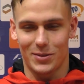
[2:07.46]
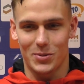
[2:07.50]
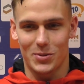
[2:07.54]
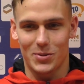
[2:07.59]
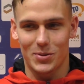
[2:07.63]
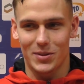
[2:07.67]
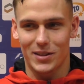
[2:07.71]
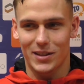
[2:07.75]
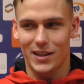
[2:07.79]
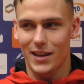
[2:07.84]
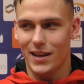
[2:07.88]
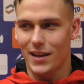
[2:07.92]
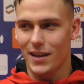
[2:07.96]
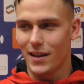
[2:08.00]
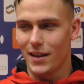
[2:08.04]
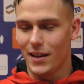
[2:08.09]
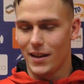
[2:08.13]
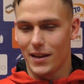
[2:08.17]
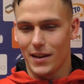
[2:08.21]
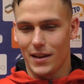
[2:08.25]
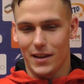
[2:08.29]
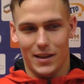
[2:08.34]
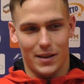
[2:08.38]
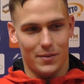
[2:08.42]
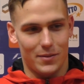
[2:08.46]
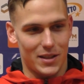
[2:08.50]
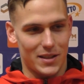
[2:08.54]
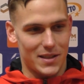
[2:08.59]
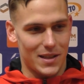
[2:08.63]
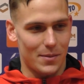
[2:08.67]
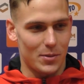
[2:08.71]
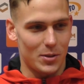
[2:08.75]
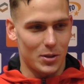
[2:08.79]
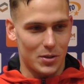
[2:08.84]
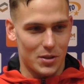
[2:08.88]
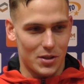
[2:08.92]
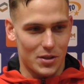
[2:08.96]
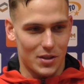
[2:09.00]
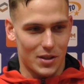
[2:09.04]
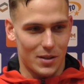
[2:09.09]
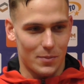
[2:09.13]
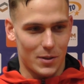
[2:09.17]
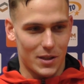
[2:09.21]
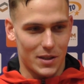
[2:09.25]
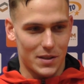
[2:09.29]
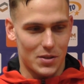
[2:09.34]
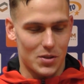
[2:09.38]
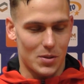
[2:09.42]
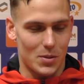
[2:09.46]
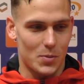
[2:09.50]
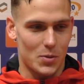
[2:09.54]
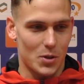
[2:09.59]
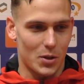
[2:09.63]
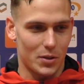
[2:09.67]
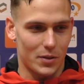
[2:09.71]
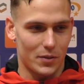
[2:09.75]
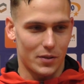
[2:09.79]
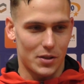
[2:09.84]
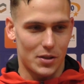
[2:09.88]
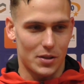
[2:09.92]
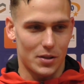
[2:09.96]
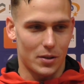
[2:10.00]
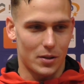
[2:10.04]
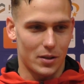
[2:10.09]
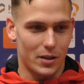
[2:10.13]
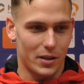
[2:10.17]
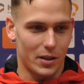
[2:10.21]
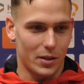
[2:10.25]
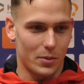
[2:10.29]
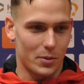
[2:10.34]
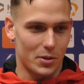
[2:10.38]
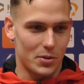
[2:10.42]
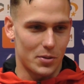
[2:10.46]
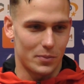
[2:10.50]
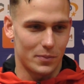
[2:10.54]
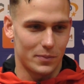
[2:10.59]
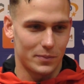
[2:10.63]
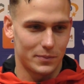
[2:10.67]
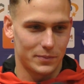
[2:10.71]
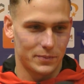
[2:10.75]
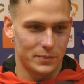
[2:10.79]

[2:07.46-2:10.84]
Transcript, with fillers: króciutkie i wracamy do ciężkiej pracy, żeby przygotować się do kolejnego meczu.